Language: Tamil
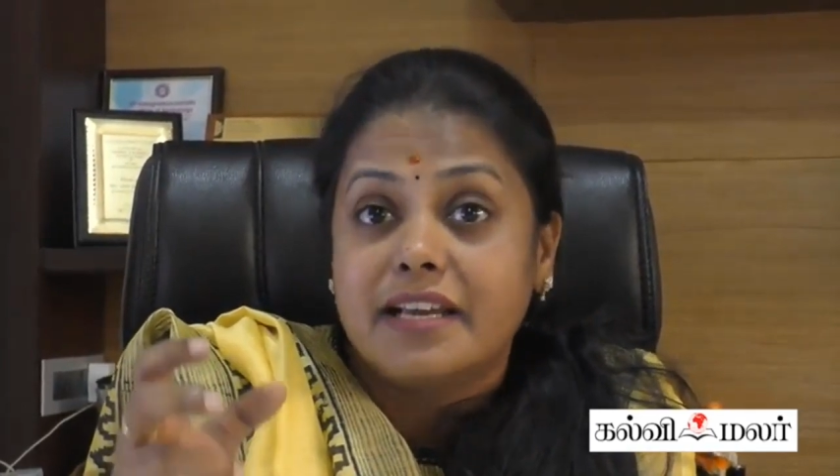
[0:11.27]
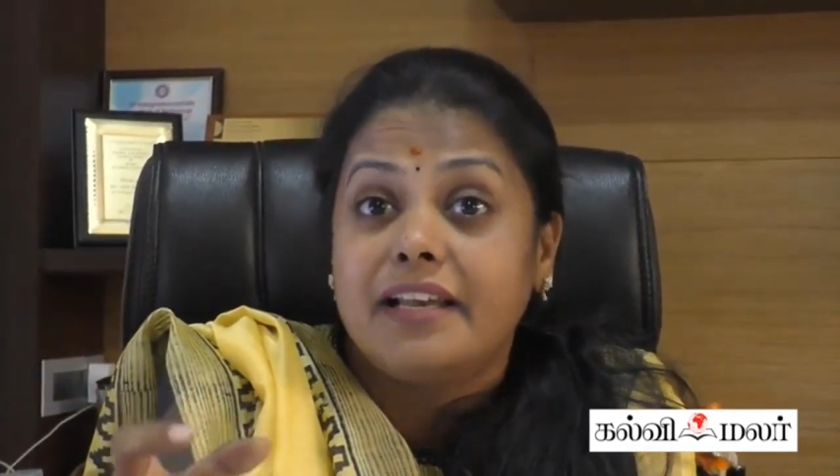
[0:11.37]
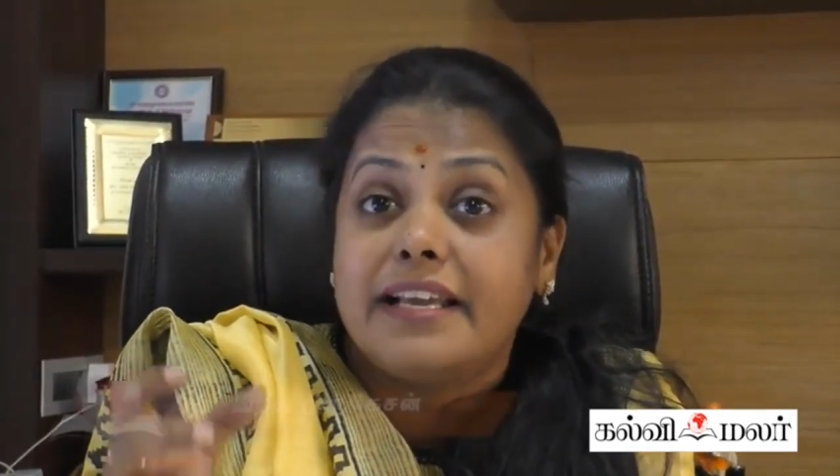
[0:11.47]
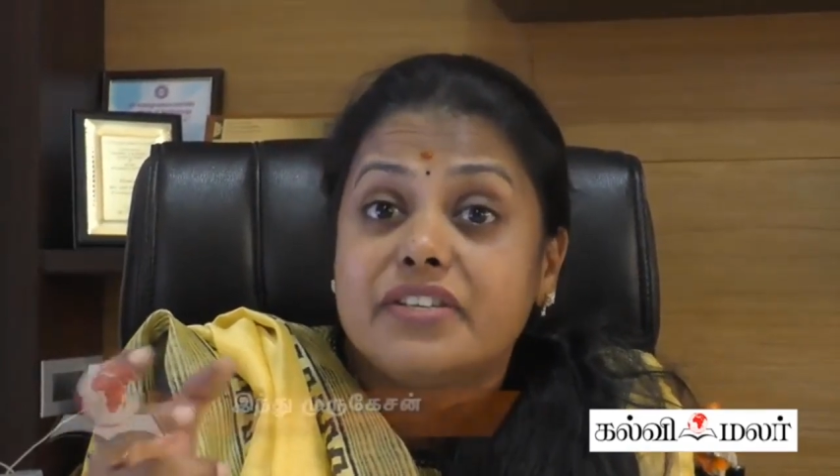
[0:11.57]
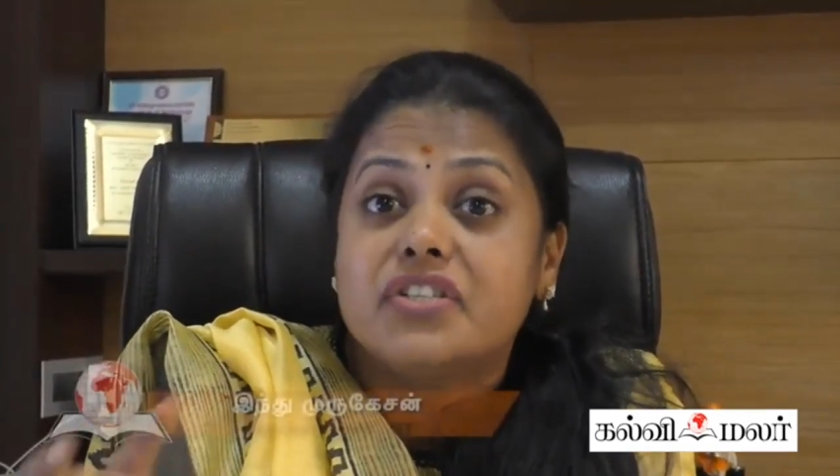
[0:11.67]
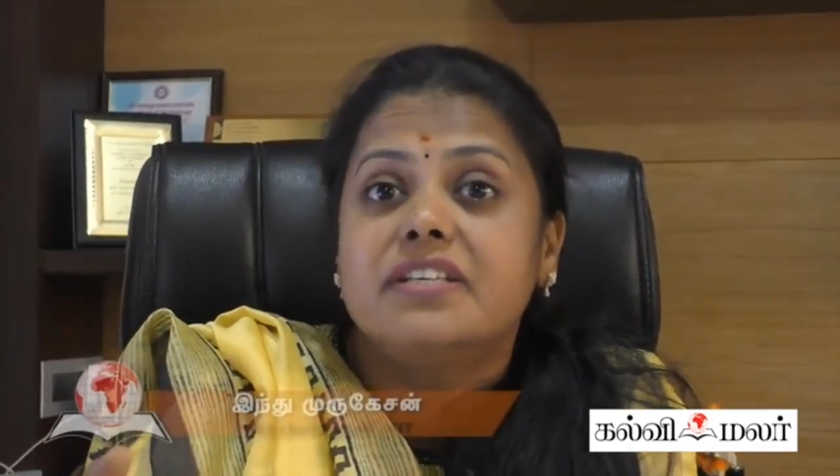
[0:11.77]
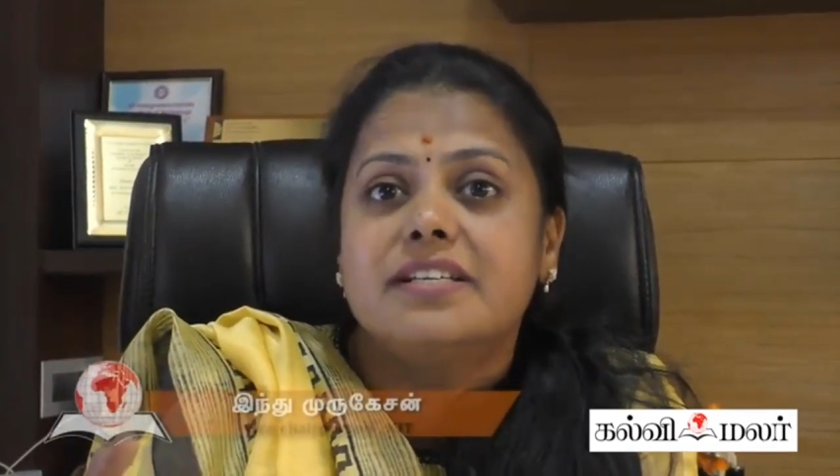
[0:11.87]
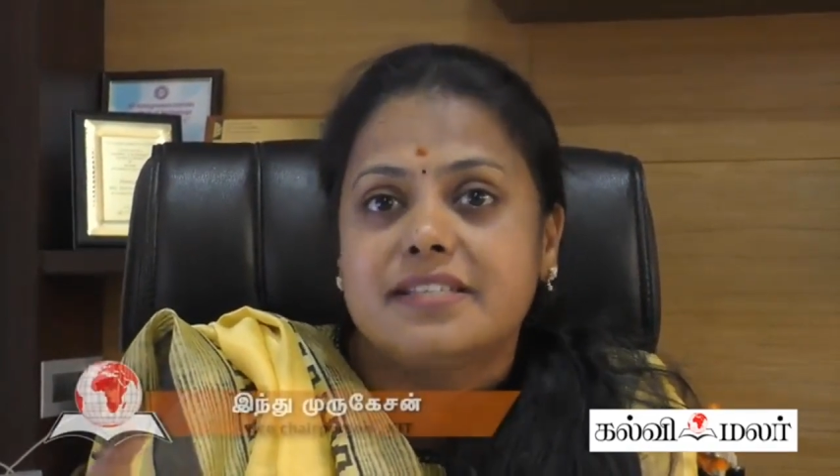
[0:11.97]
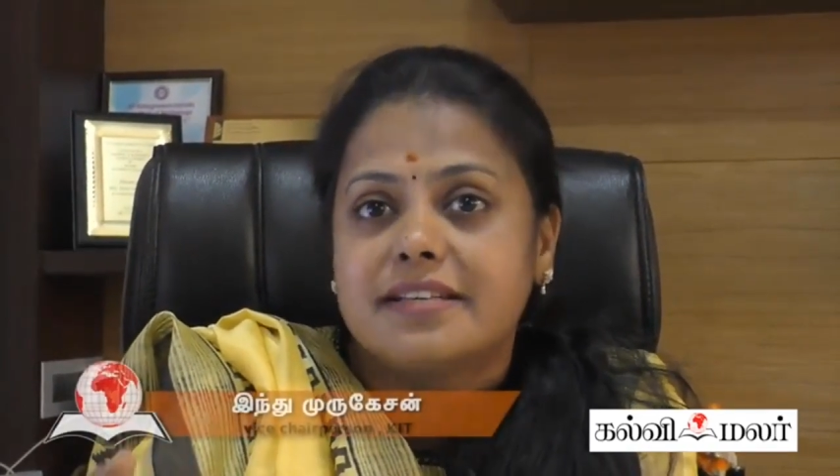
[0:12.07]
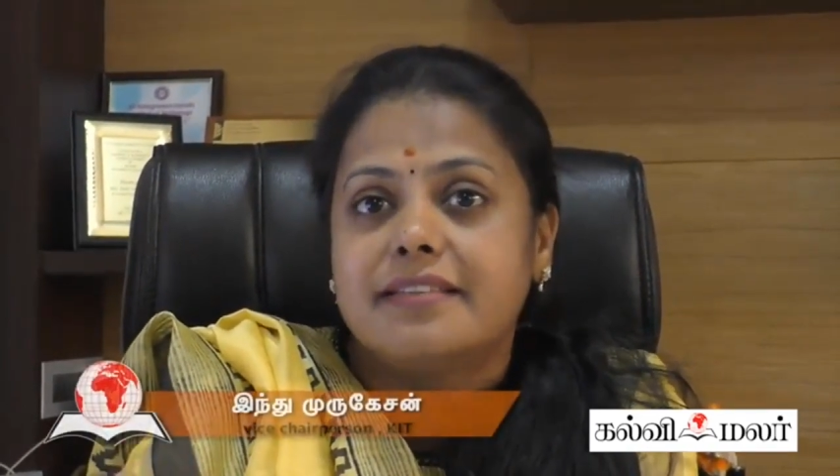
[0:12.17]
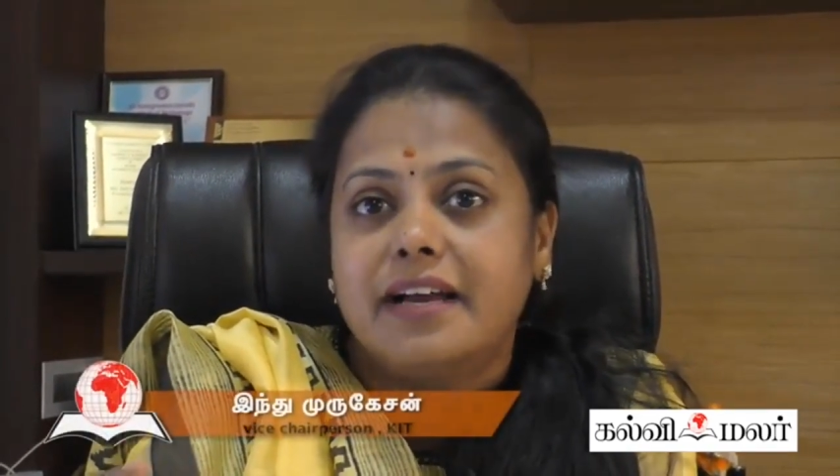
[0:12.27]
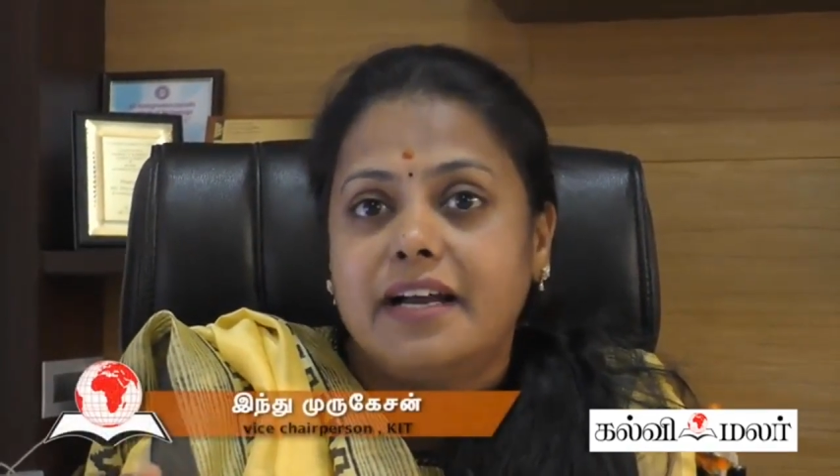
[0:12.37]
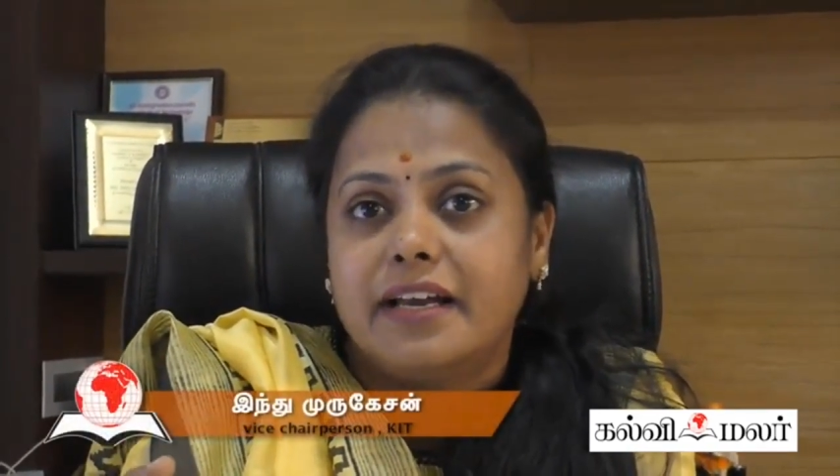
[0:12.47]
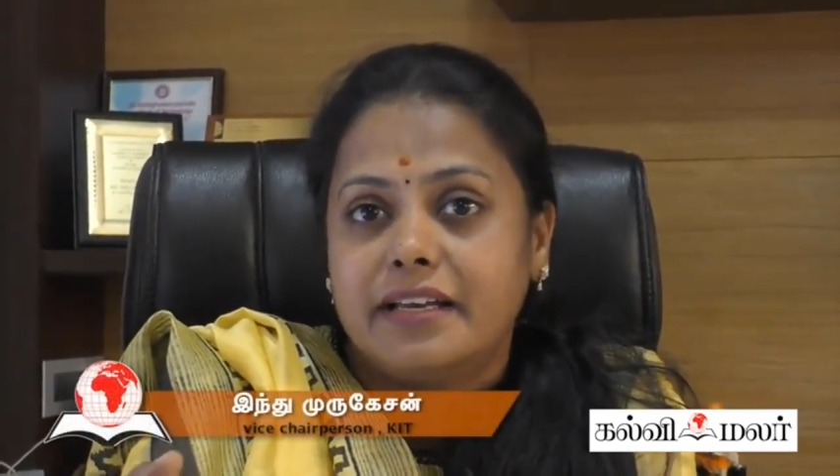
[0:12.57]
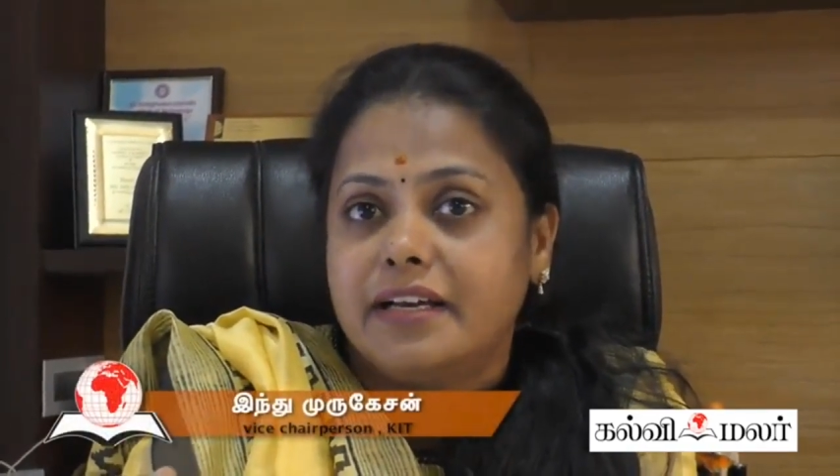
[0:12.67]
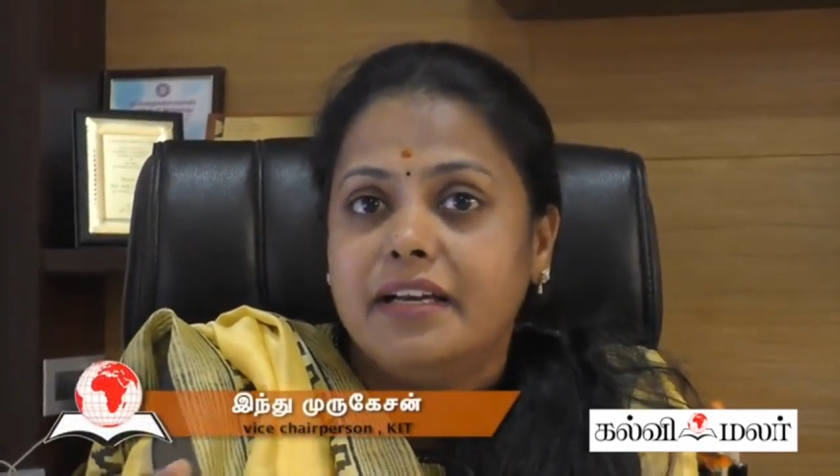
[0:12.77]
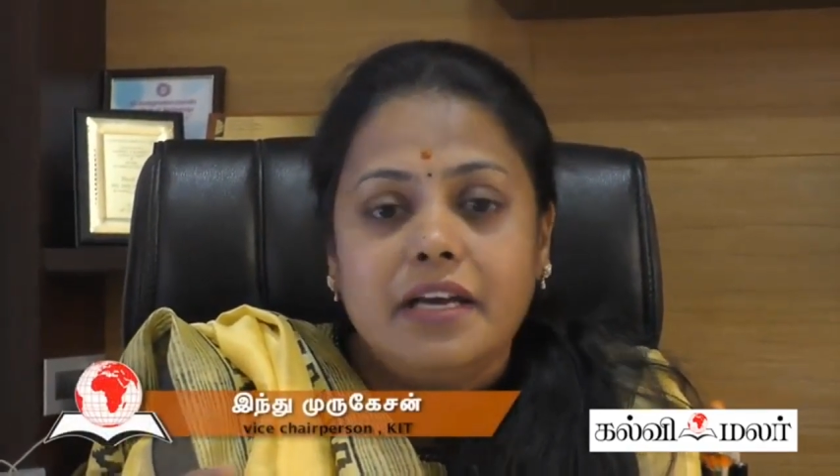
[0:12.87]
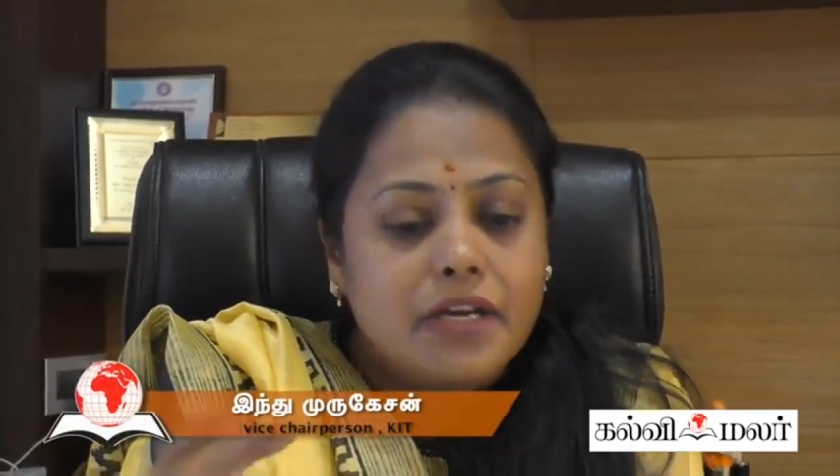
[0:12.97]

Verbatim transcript: ஸ்கில்டு என்ஜினியர்ஸ் இருந்தாங்கன்னா